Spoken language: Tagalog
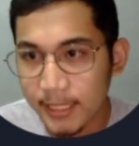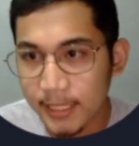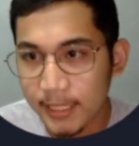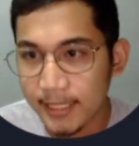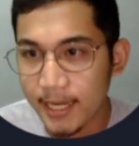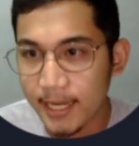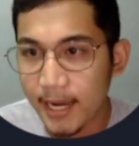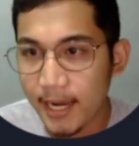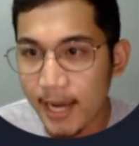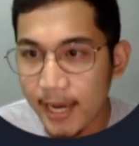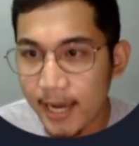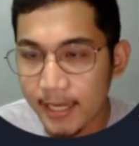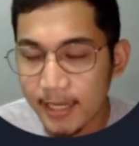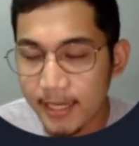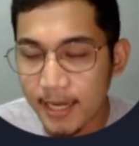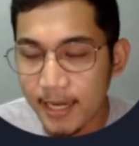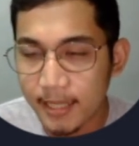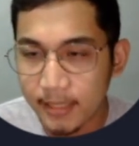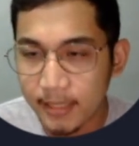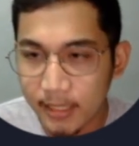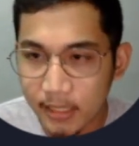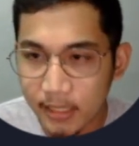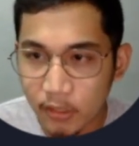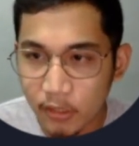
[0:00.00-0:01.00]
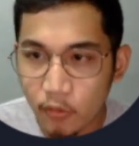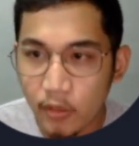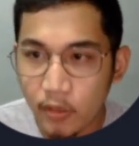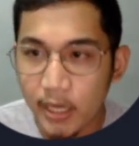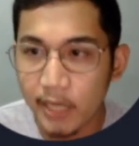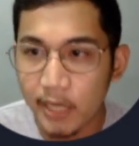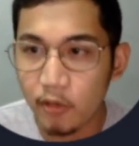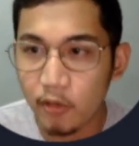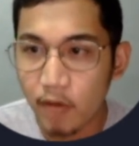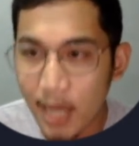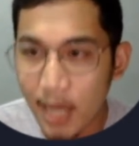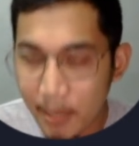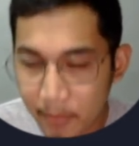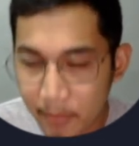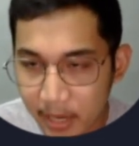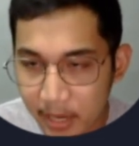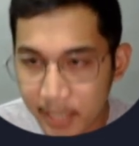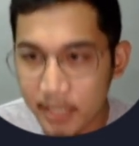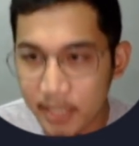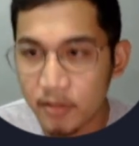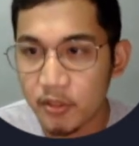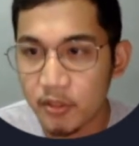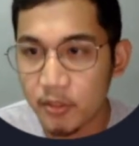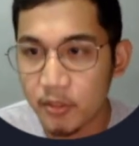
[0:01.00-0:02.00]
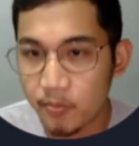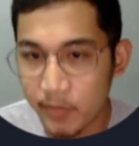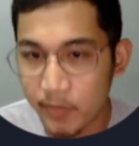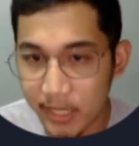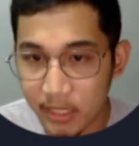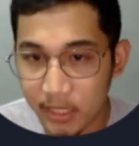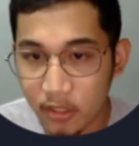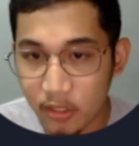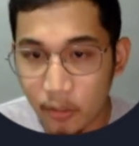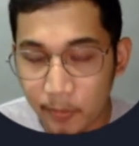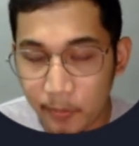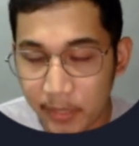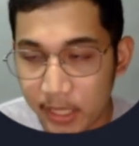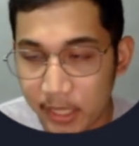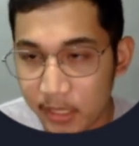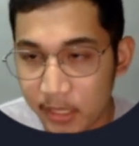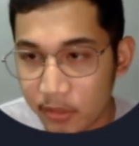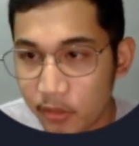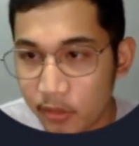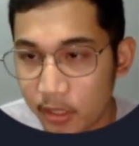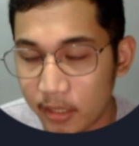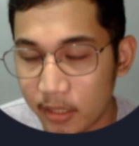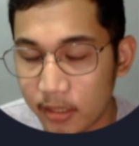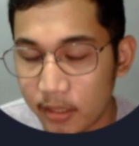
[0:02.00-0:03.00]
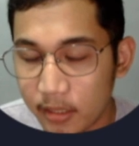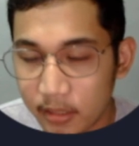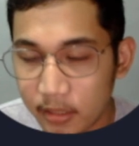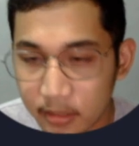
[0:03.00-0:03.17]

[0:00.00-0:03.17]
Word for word: tatalakayin natin kung ano nga ba yung spread operator.